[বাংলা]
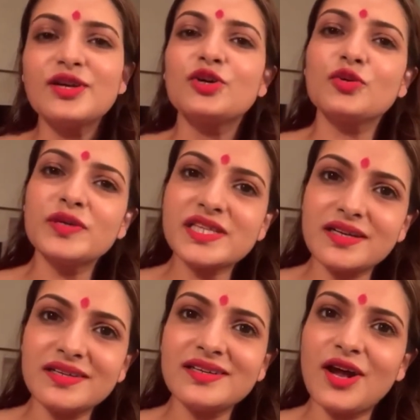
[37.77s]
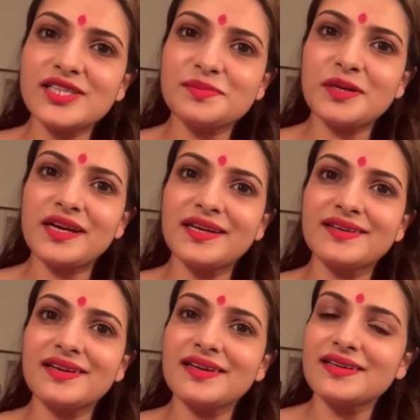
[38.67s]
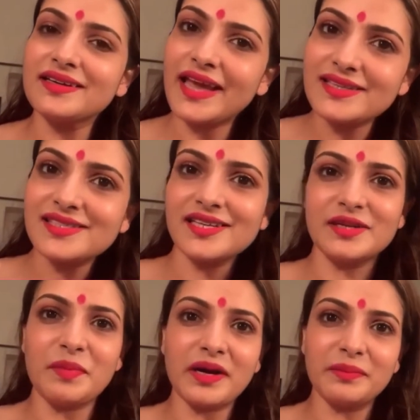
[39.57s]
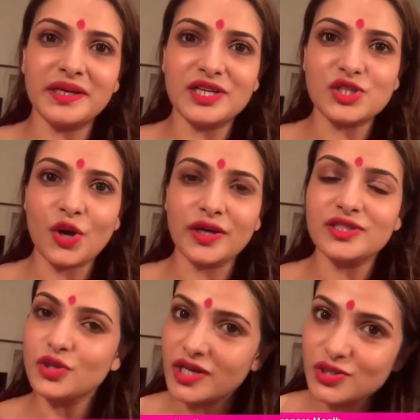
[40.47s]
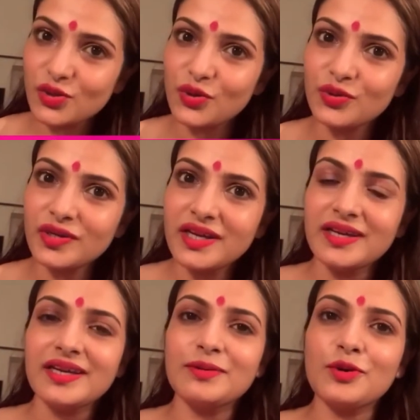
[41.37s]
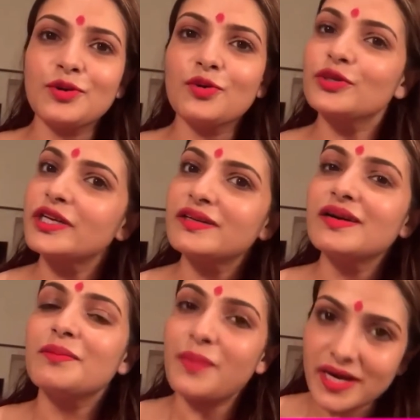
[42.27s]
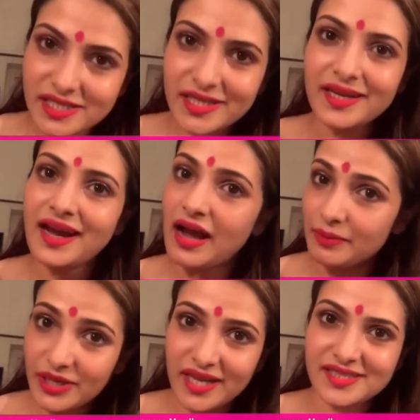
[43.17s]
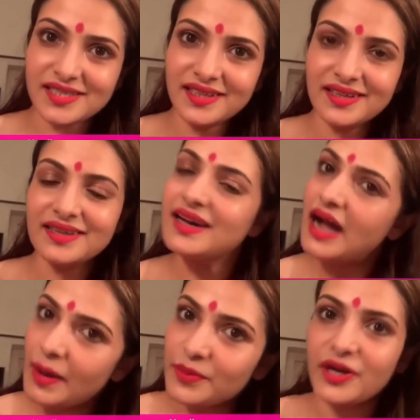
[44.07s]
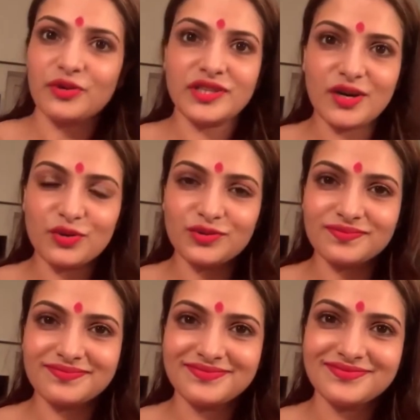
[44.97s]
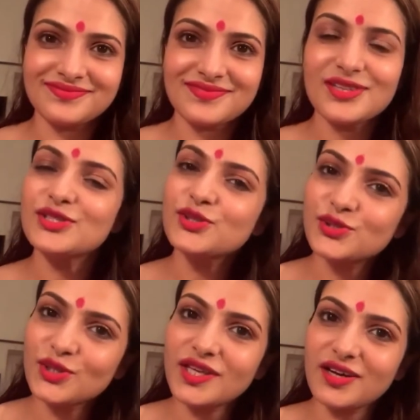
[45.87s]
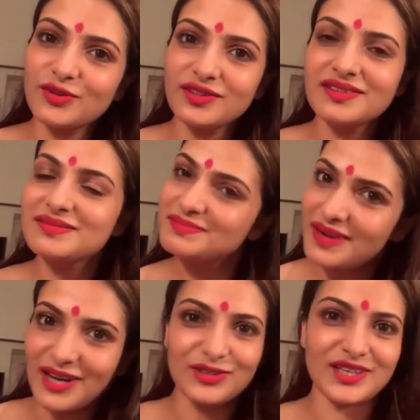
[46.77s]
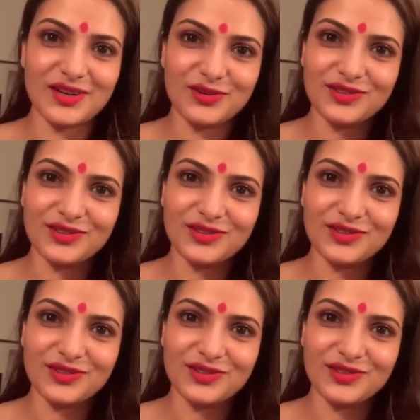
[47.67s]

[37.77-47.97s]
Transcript: রুবি জারানাল হসপিটালের ক্যান্সার ডিপার্টমেন্টের সঙ্গে যোগাযোগ করুন এবং ওদের পাশে আমি আছি আপনারাও থাকুন সুস্থ থাকুন ভালো থাকুন